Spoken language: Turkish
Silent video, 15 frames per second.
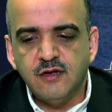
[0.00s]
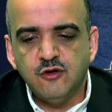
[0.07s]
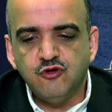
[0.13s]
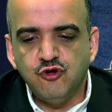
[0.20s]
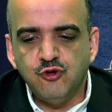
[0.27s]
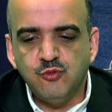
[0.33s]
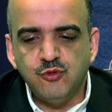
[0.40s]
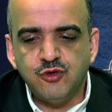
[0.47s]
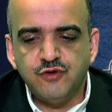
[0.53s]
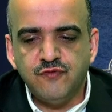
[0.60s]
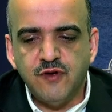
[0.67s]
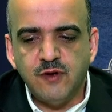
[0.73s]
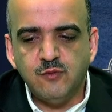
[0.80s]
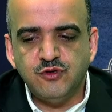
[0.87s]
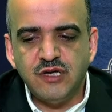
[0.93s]
gümüş
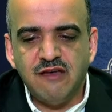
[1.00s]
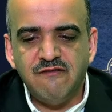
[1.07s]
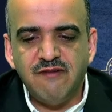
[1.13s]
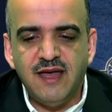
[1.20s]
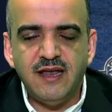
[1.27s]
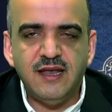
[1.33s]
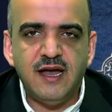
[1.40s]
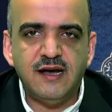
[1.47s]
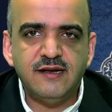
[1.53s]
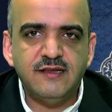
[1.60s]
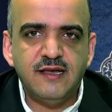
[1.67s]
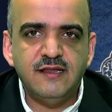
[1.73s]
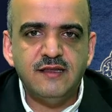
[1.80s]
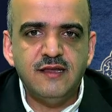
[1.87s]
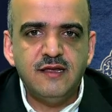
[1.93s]
ve
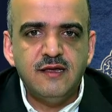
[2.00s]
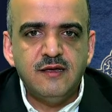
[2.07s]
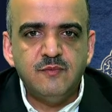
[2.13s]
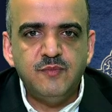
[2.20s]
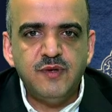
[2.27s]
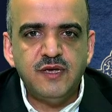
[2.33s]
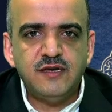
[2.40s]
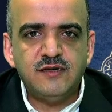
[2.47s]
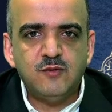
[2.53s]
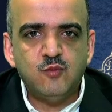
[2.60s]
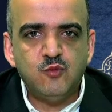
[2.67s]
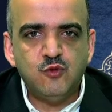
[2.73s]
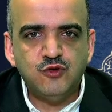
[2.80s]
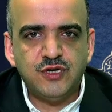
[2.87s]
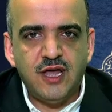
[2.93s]
mücevherlerden bir
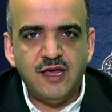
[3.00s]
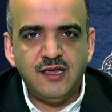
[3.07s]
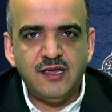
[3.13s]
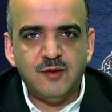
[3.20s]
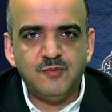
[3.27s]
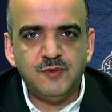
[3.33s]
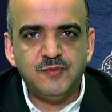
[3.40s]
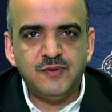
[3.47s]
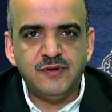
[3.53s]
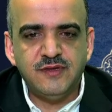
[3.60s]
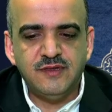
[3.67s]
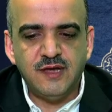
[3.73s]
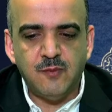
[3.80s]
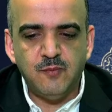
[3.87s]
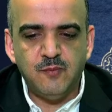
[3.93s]
buzağa yapıp
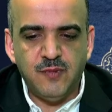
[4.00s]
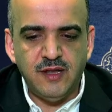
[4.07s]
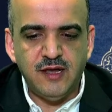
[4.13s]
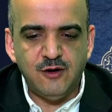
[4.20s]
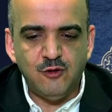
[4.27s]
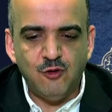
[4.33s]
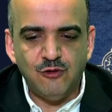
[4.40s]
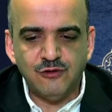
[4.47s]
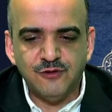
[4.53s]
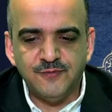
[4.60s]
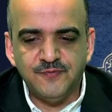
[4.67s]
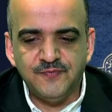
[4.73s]
tapmaları oldu.